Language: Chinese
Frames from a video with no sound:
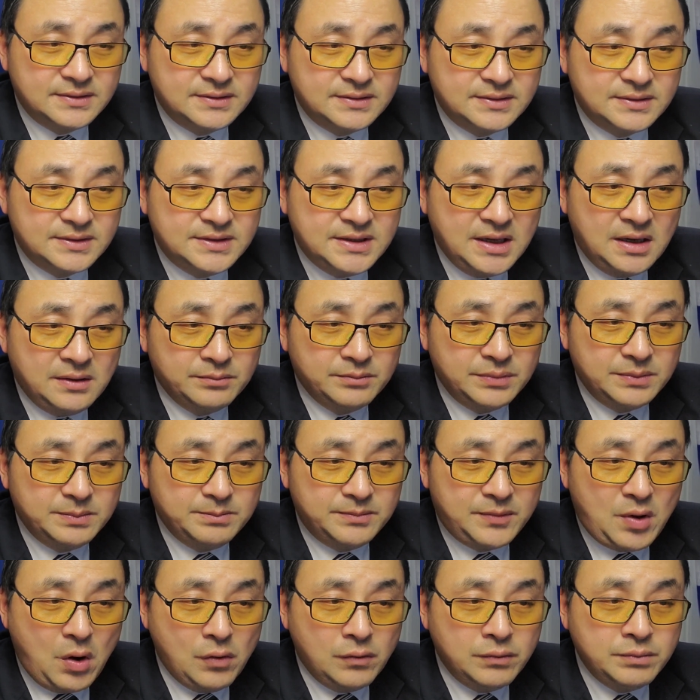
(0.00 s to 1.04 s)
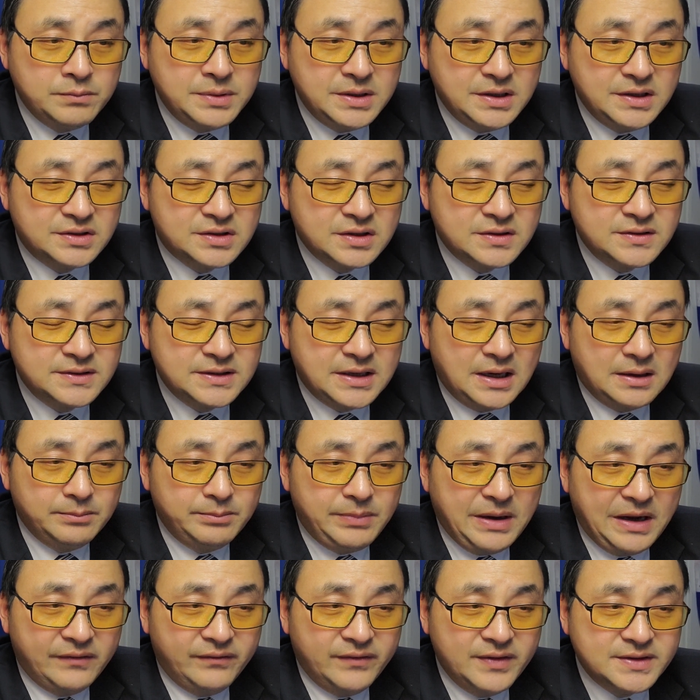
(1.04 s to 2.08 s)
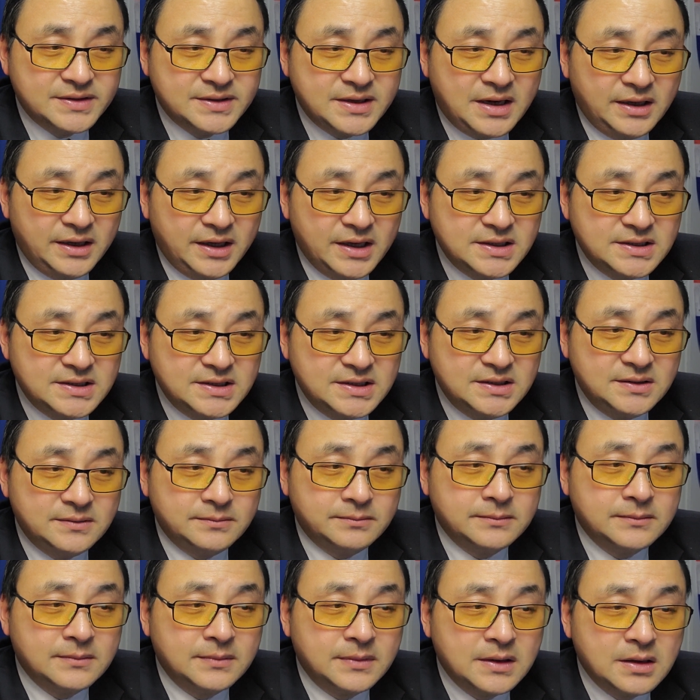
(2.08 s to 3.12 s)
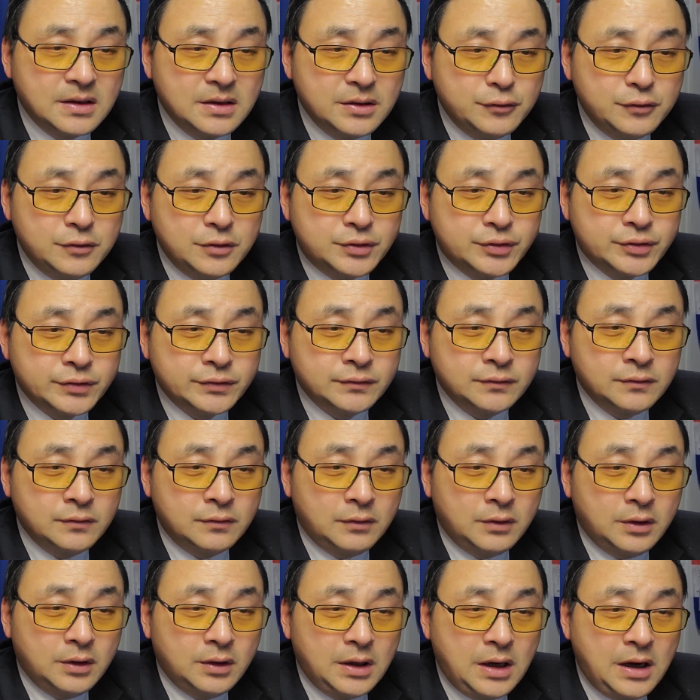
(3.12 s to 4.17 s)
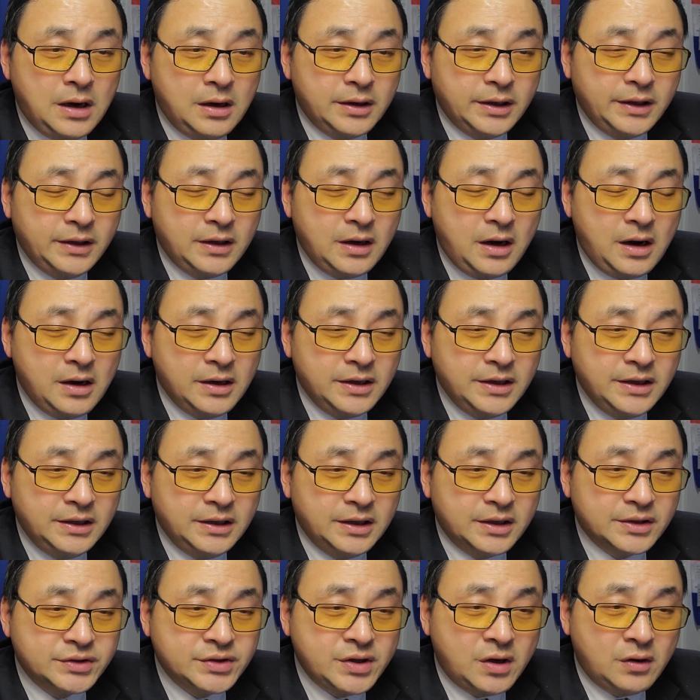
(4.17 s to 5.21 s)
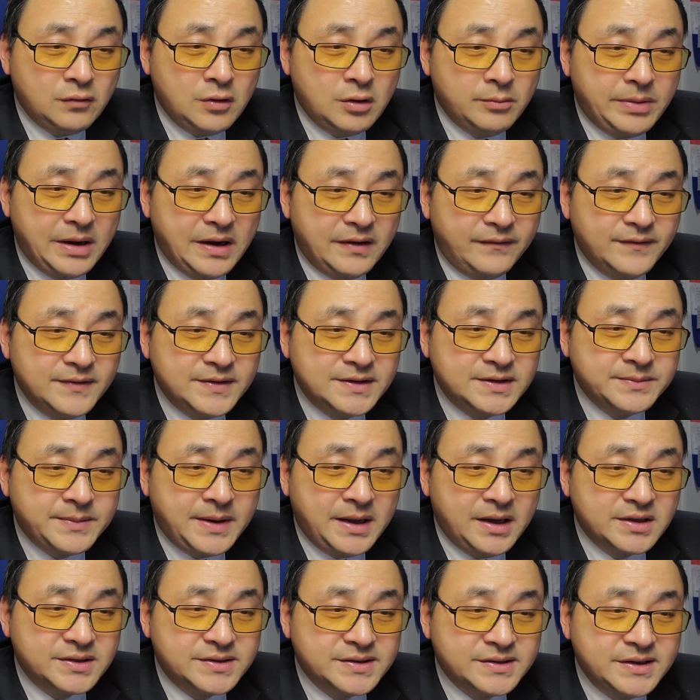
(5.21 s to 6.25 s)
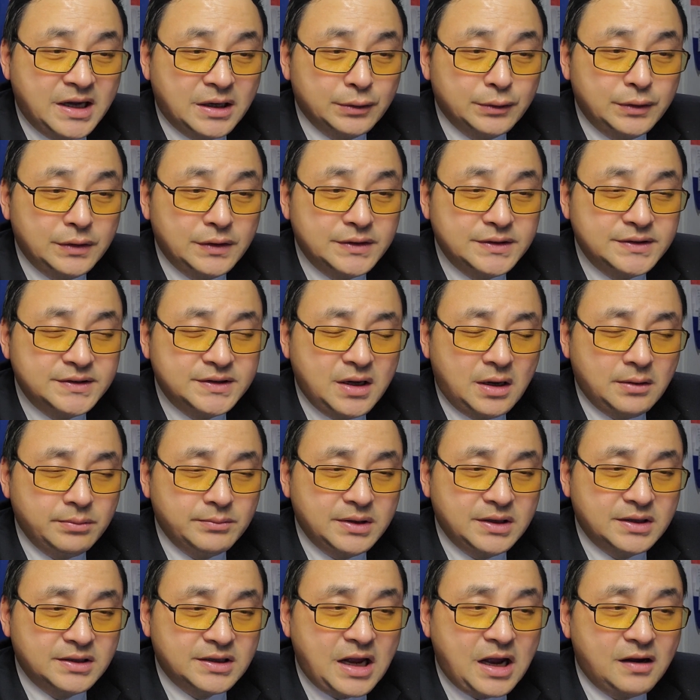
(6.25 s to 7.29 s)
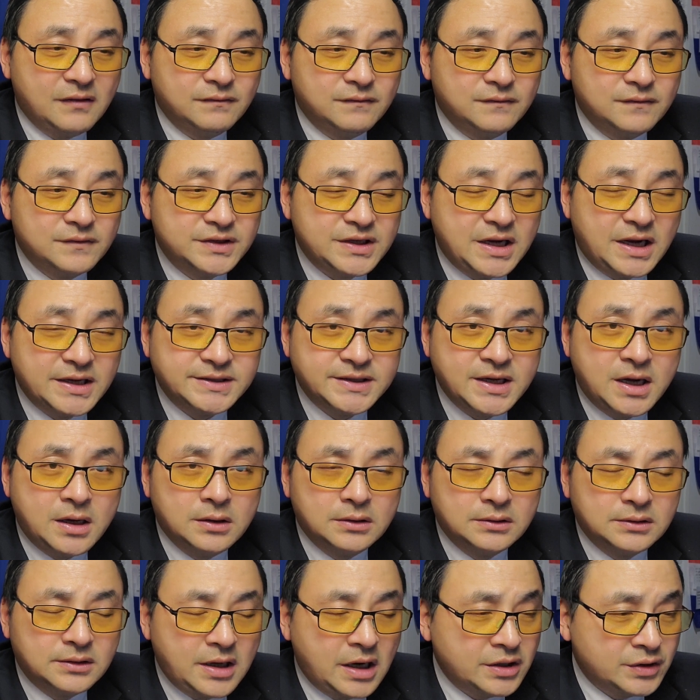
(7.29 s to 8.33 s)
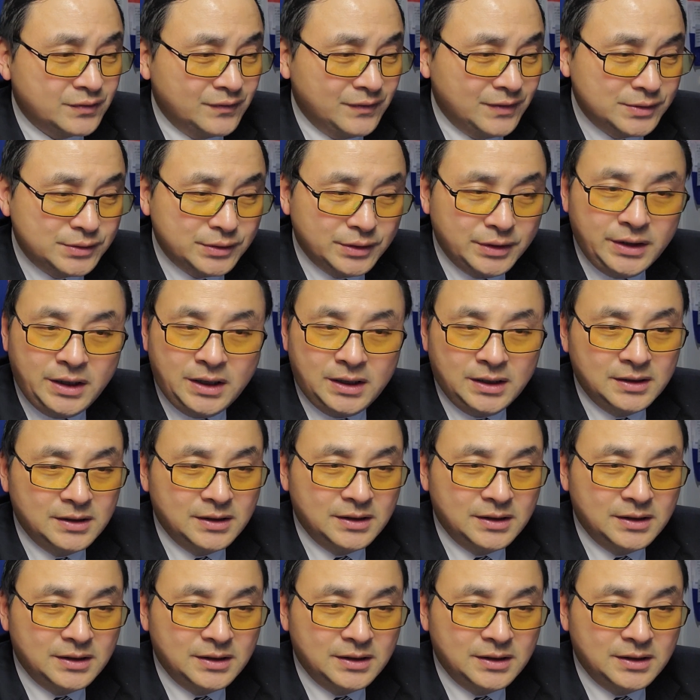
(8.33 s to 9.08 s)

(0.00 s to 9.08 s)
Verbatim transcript: 将同比增长百分之二点七，与中国二零二一年超过百分之八的增长率相比大幅下降。但是我觉得，